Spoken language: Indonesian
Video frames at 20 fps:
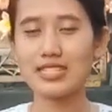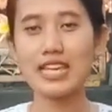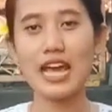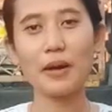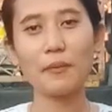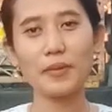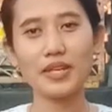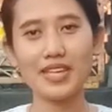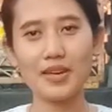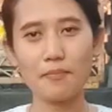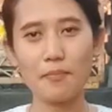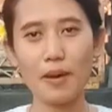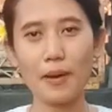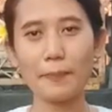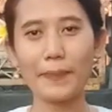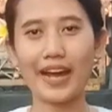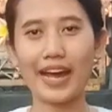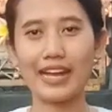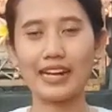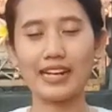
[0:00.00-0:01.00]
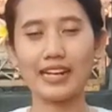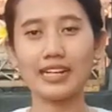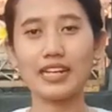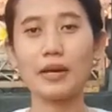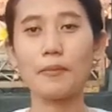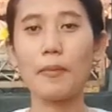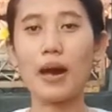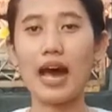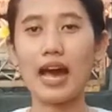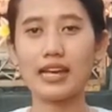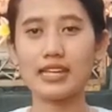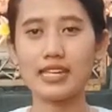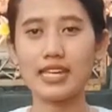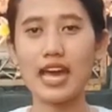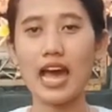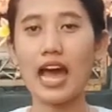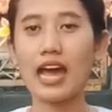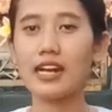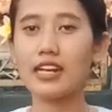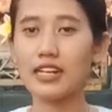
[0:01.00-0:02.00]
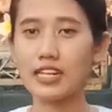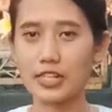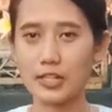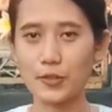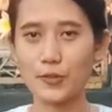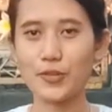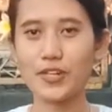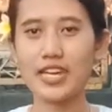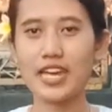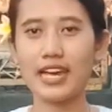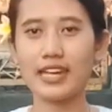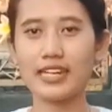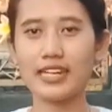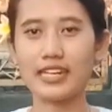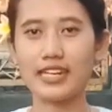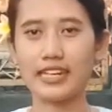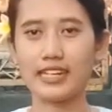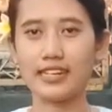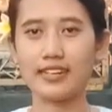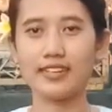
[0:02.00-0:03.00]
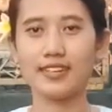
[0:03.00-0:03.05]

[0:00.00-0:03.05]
yang menyebabkan kebahagiaan di dunia ini.